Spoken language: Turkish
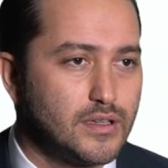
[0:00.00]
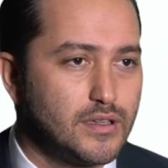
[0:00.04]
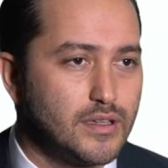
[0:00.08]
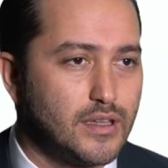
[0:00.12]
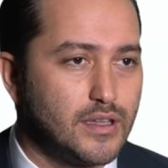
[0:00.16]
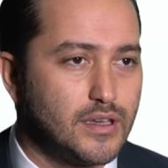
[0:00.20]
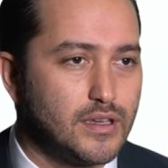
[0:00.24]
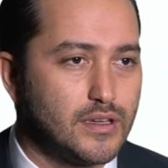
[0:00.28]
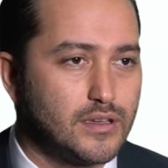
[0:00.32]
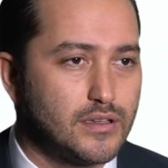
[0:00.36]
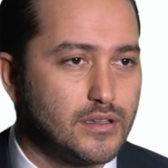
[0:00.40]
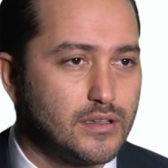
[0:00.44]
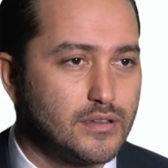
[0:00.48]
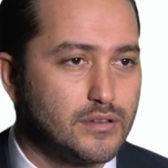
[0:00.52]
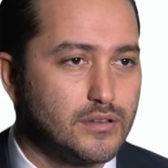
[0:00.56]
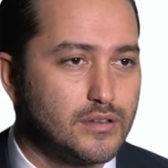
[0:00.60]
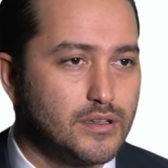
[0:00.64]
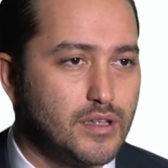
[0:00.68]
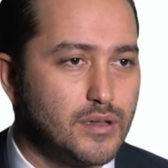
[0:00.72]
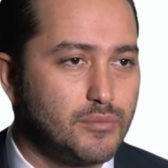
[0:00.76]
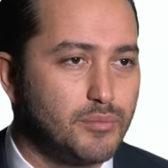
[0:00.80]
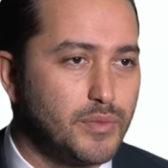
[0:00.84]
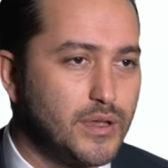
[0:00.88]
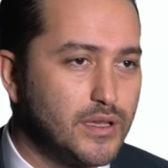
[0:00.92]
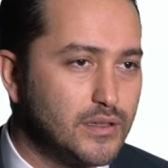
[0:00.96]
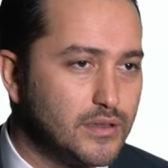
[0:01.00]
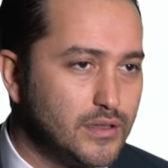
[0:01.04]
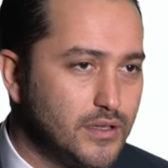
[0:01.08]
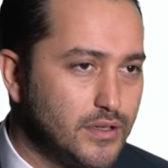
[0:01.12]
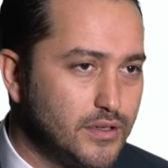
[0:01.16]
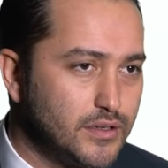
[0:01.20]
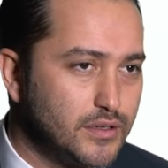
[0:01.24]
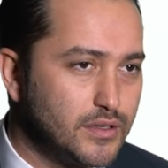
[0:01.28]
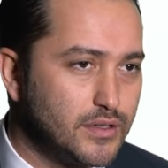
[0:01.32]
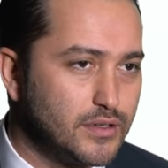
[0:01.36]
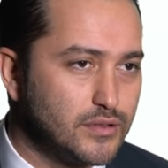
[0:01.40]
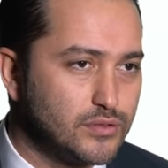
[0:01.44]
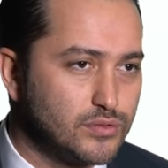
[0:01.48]
gerekli ya
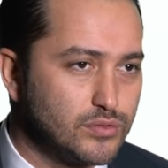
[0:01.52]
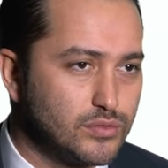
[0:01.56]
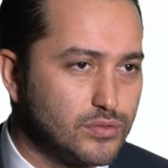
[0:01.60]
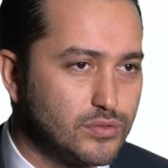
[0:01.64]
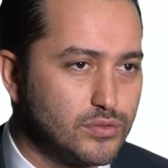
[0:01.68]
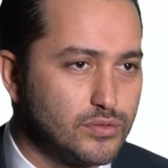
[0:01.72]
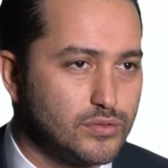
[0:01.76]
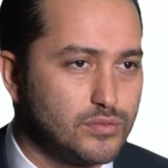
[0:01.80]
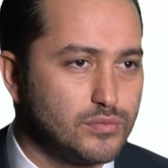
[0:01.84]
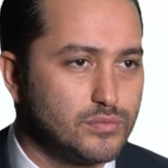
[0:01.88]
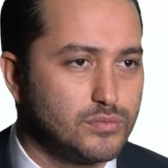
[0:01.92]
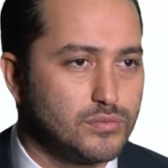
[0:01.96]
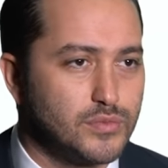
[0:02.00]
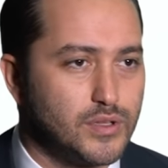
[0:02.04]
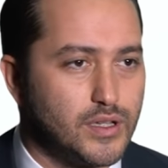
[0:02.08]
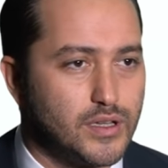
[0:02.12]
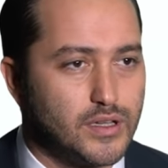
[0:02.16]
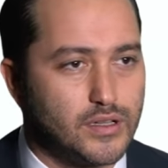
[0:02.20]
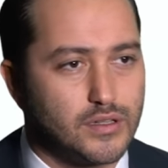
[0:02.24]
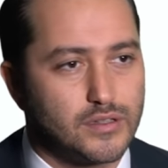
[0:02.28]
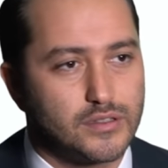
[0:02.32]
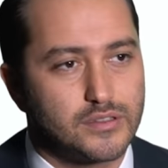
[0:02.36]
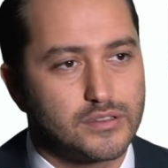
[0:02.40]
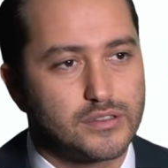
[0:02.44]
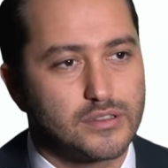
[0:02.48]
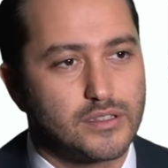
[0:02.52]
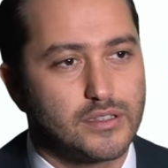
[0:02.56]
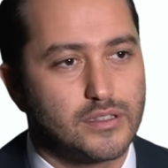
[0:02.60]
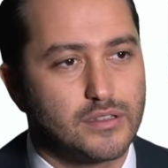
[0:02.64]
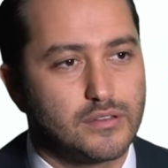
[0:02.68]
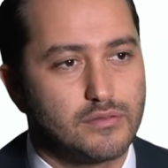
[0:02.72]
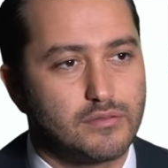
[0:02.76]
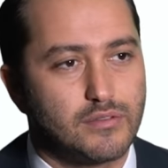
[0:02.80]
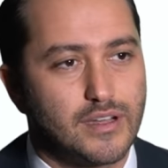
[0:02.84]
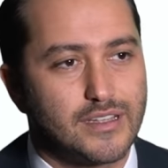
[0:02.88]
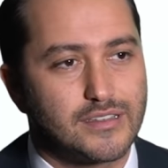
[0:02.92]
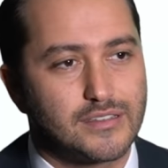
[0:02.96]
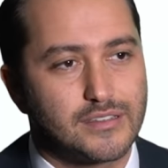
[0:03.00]
maillerimi yazıyorum ya işte
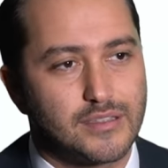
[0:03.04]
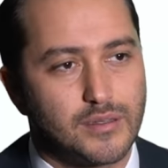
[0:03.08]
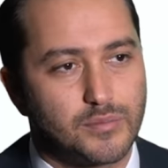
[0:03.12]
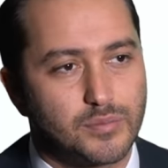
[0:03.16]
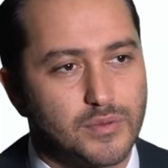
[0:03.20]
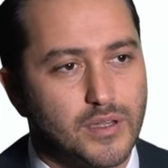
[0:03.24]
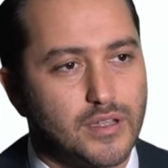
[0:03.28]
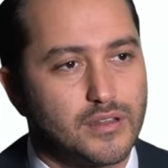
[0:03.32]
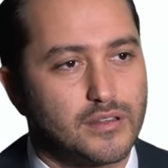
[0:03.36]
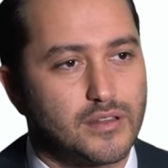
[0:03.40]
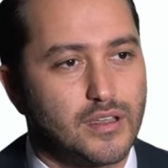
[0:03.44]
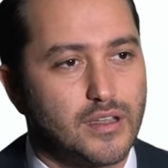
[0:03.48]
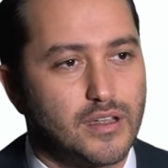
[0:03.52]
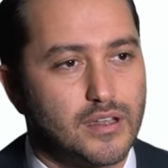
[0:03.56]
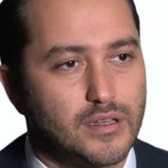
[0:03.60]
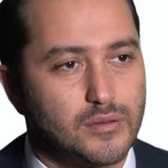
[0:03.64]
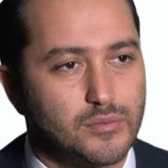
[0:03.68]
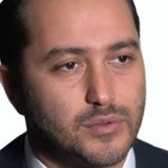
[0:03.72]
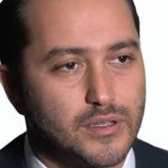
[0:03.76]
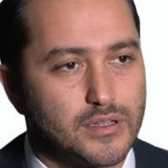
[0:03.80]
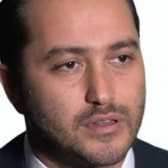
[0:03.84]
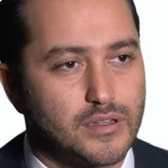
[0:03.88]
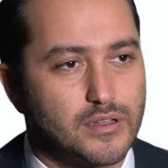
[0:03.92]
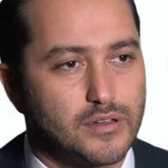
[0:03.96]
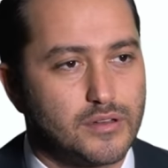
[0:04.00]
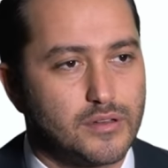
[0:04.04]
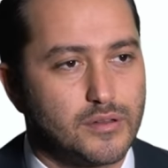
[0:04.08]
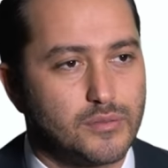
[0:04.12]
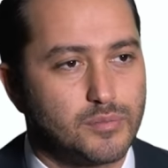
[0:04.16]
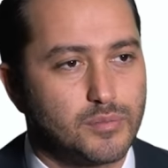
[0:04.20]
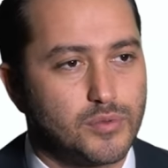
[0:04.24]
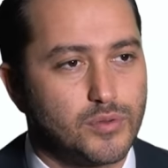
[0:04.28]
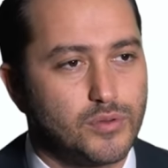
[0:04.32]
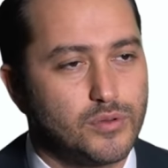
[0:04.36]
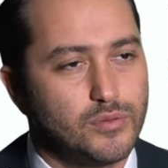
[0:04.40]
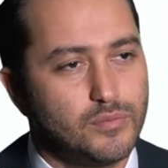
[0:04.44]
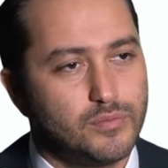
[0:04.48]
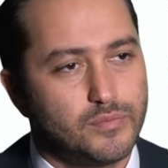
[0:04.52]
WhatsApp'tan talimatları
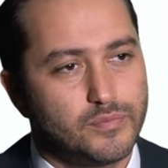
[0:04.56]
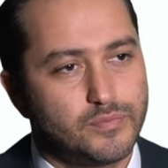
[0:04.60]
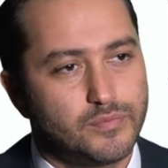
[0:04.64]
yapıyorum.